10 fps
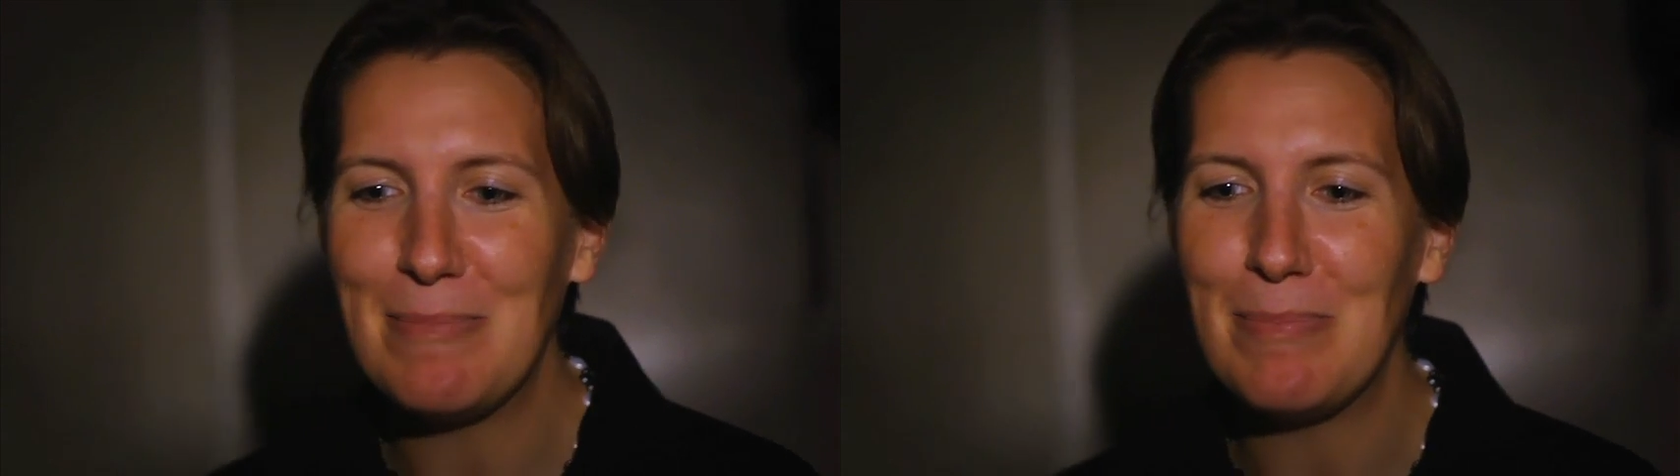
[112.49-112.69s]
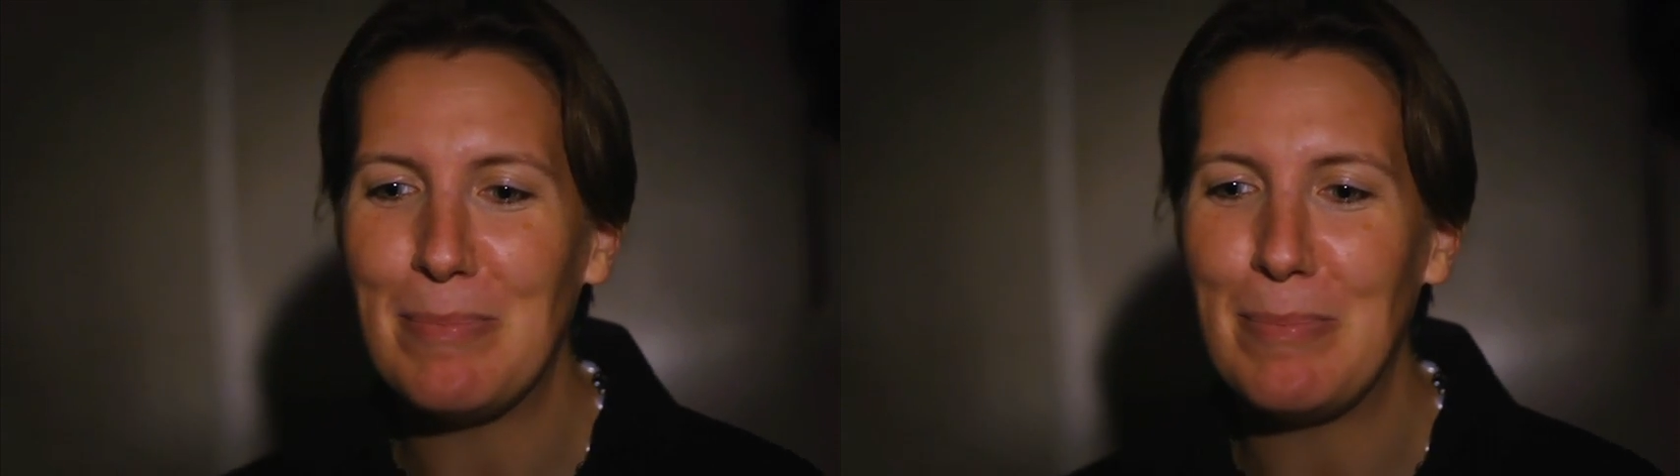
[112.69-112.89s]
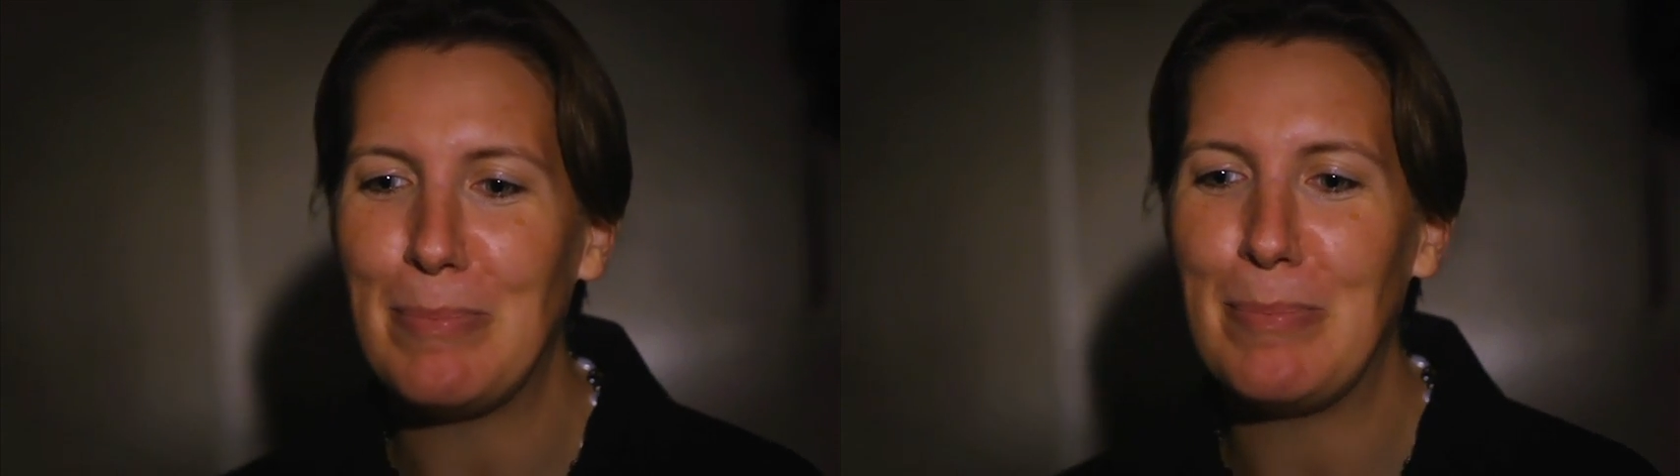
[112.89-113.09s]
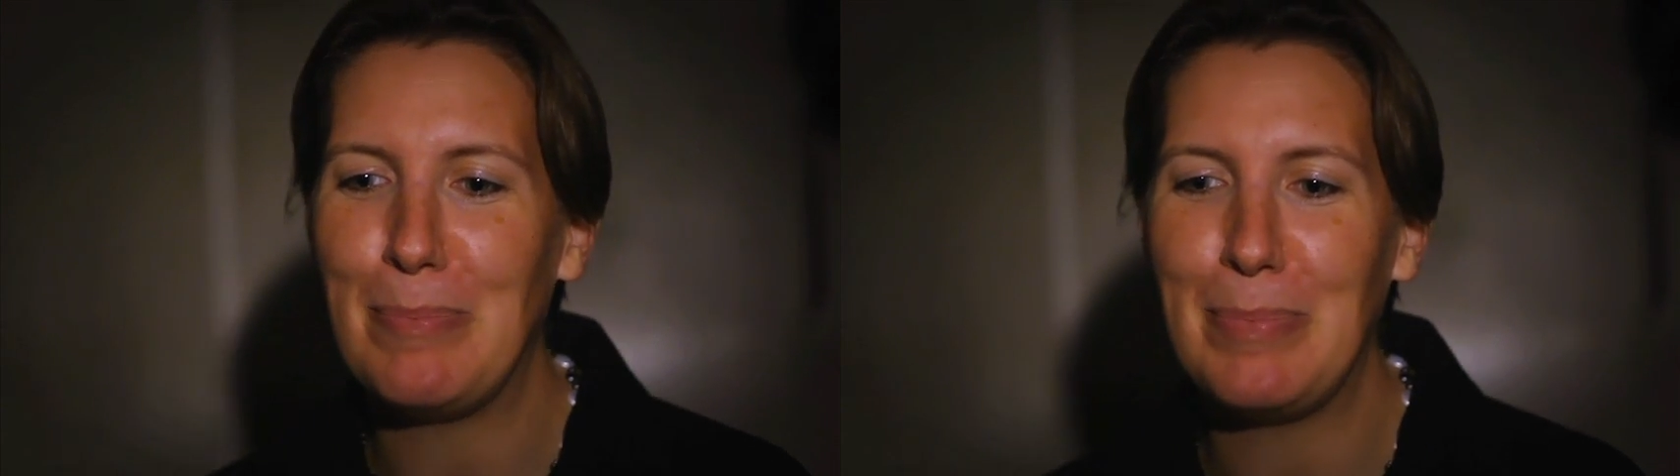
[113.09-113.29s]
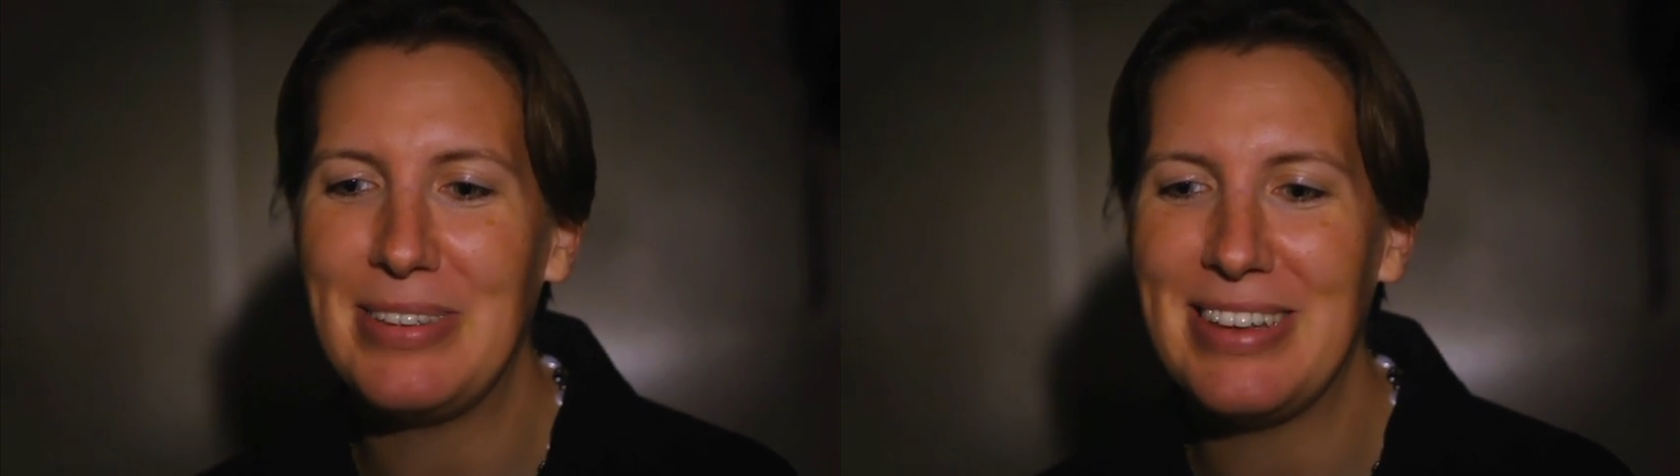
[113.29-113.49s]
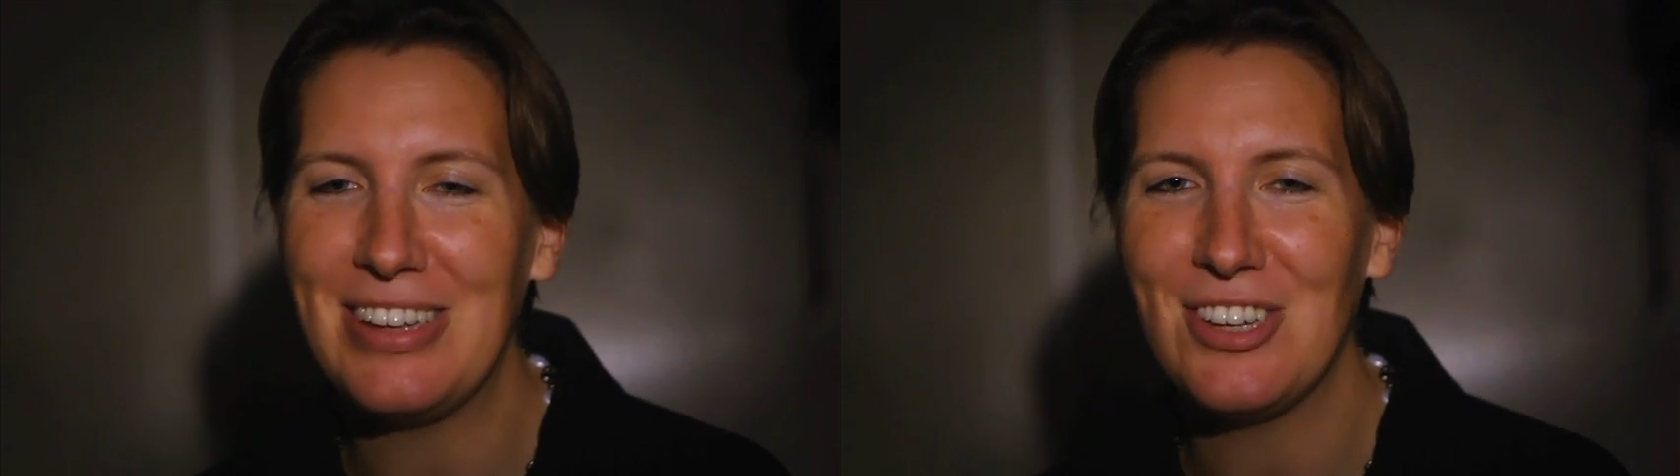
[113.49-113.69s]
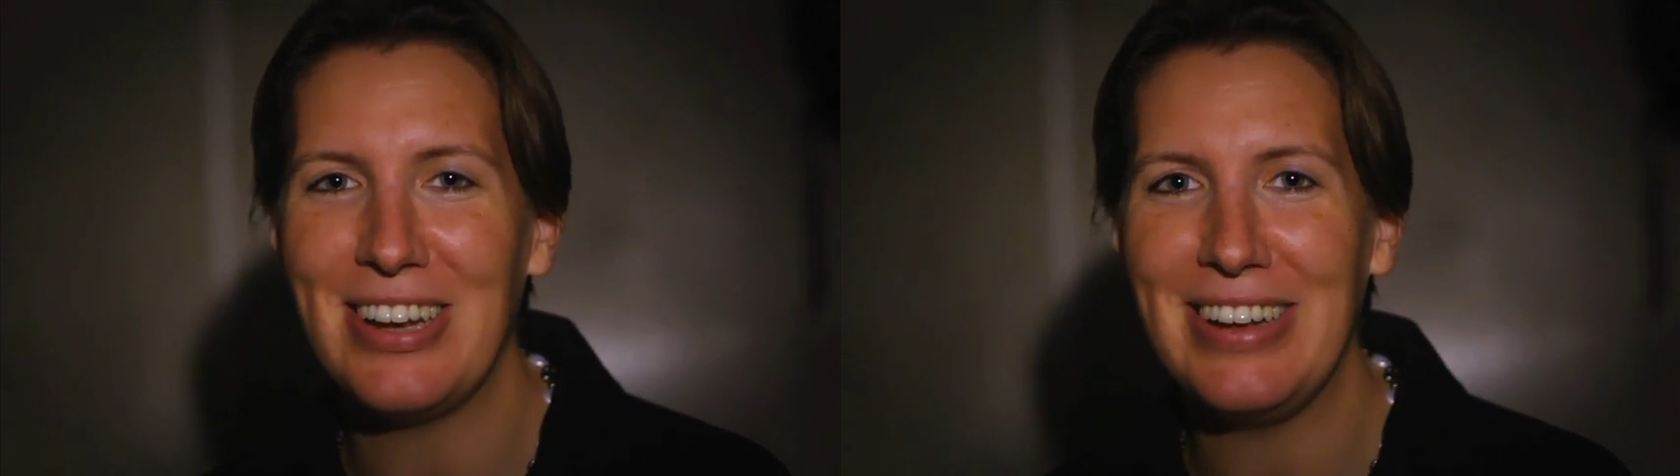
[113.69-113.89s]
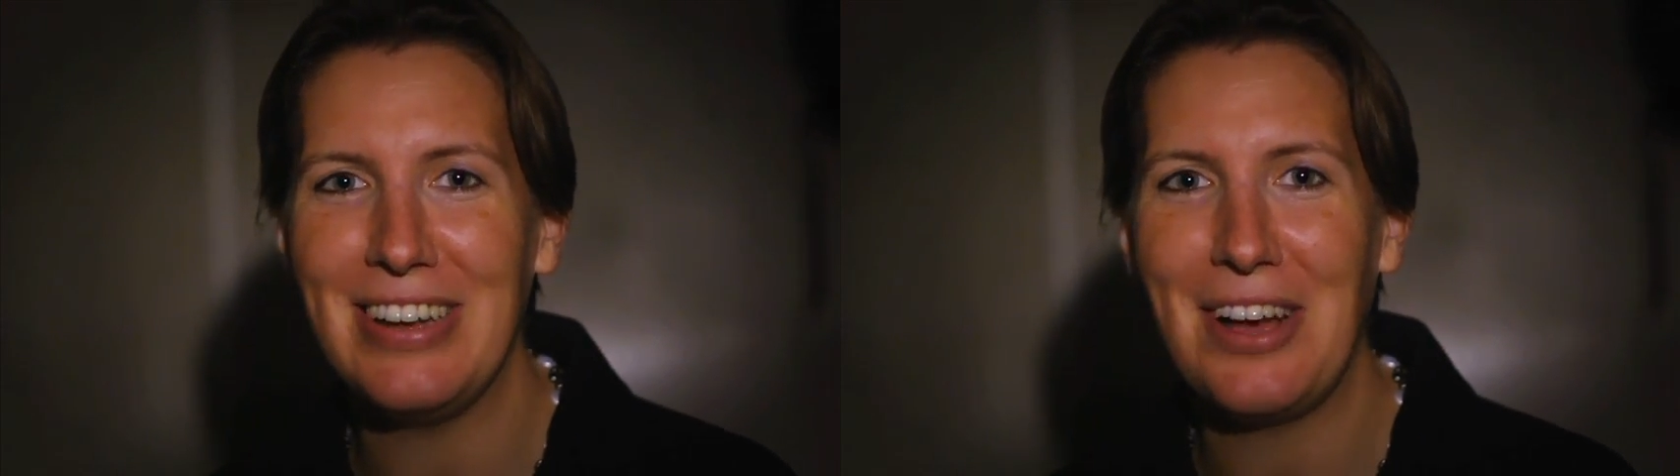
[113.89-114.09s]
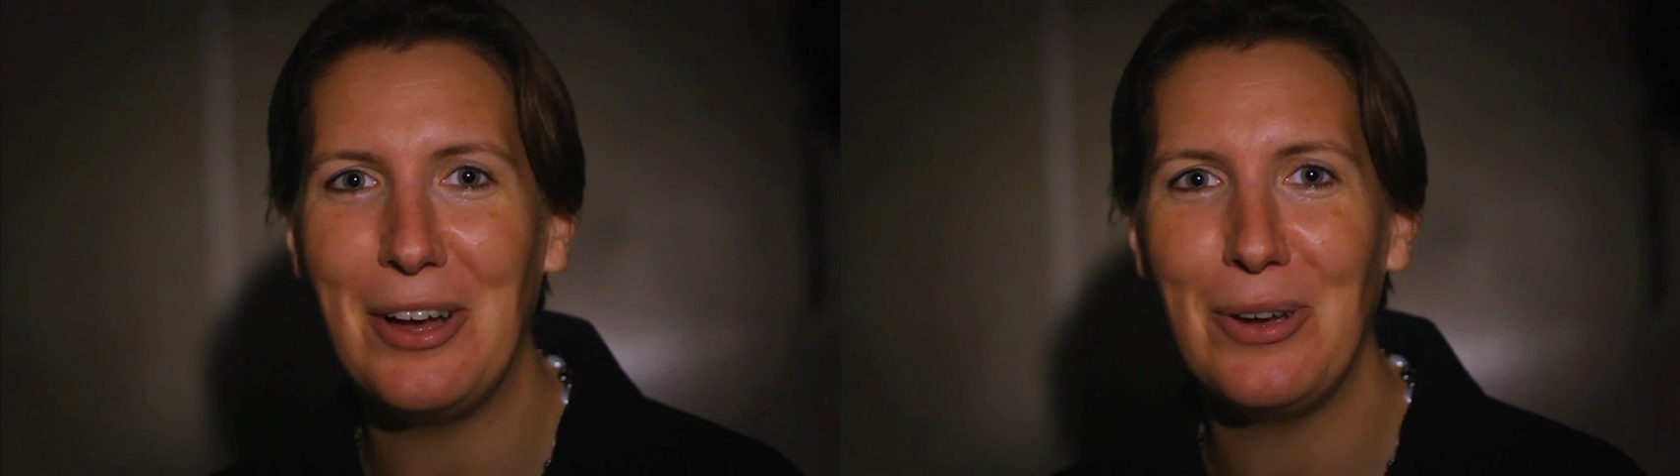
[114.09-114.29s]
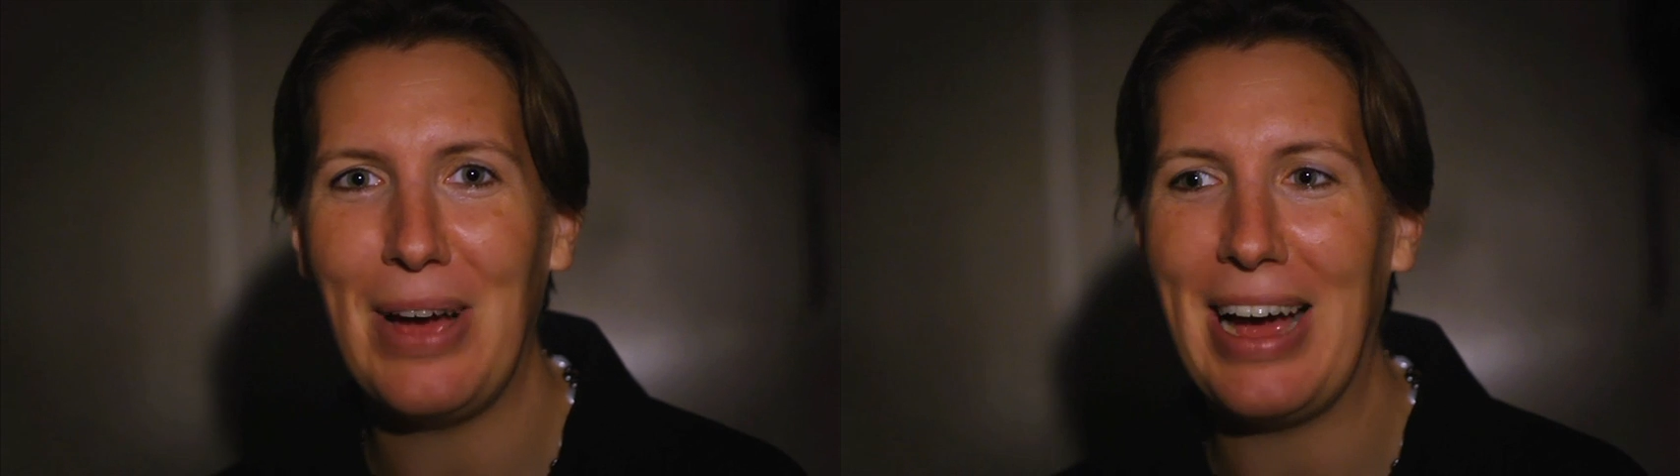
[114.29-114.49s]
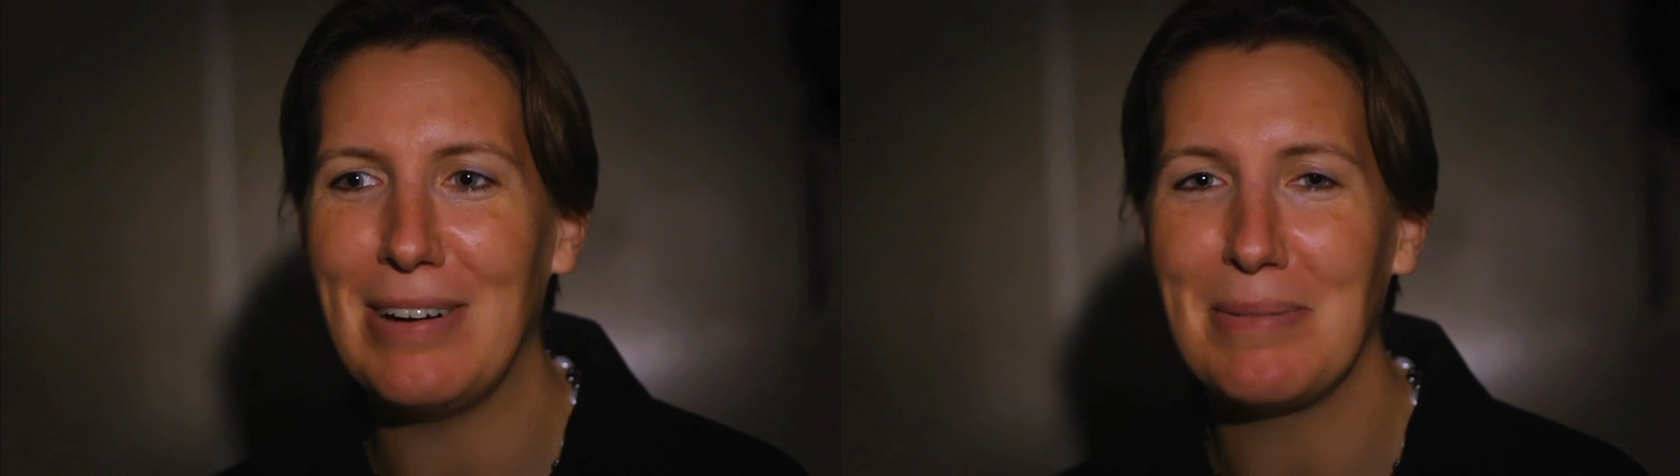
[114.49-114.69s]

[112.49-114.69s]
Можно ведь так глубоко уйти в себя,